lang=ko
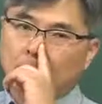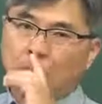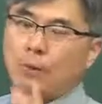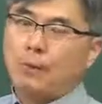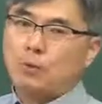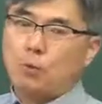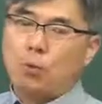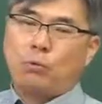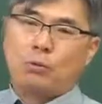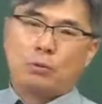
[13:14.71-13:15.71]
그 다음에
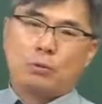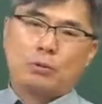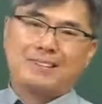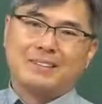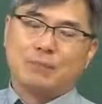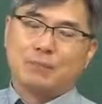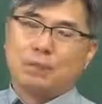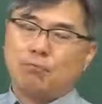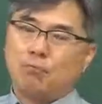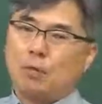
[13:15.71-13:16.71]
소호 능력
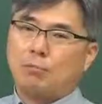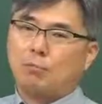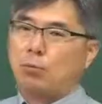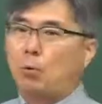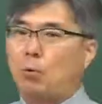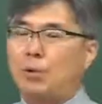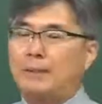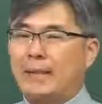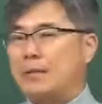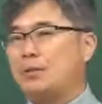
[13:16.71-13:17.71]
무생 무독
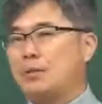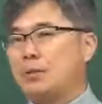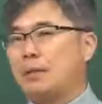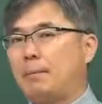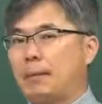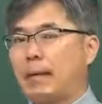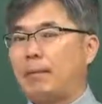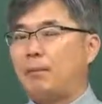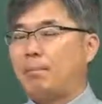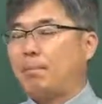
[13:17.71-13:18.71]
난연성이 기 때문에
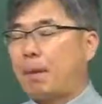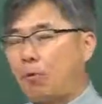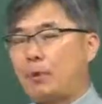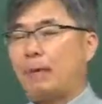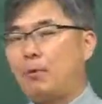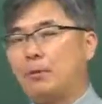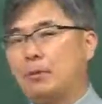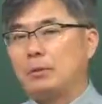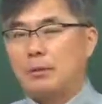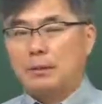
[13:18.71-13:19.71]
가격 빼고 나머지는